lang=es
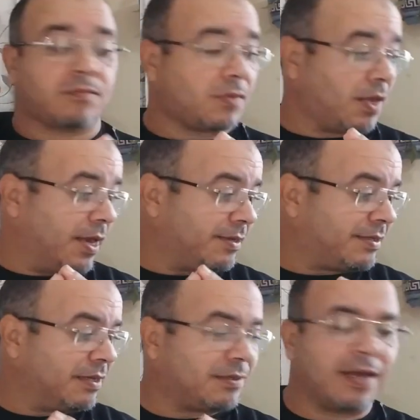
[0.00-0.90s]

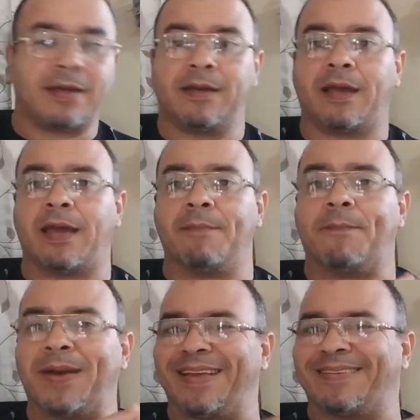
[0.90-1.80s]
existen
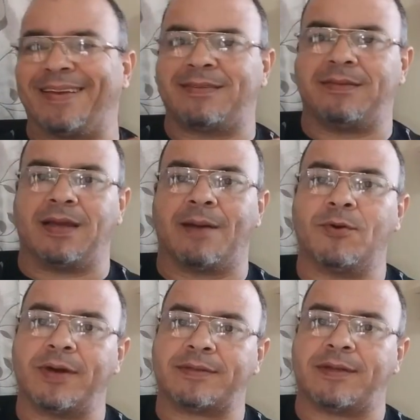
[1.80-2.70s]
empresas,
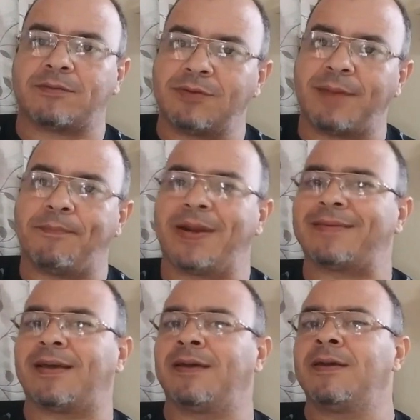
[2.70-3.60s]
digamos, esta es una
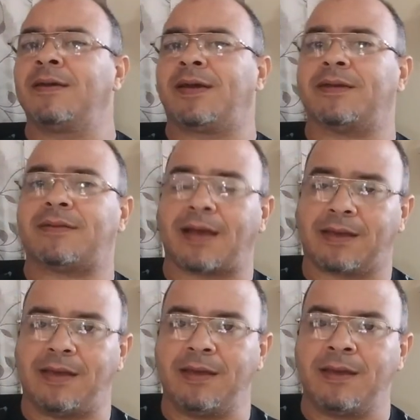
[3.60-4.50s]
empresa que está
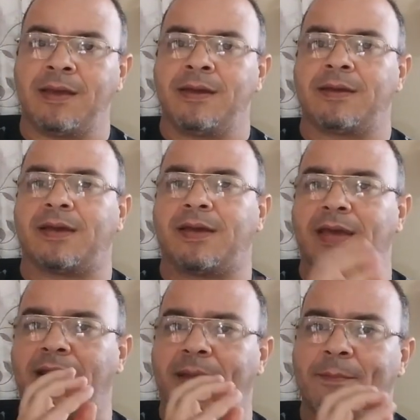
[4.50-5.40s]
aquí, que
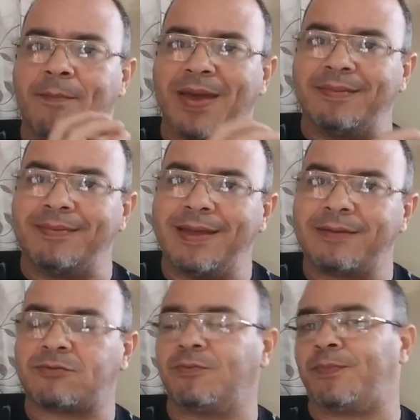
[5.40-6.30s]
quiere
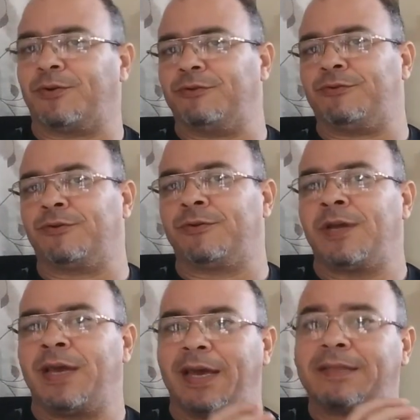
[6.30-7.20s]
vender sus productos. Esta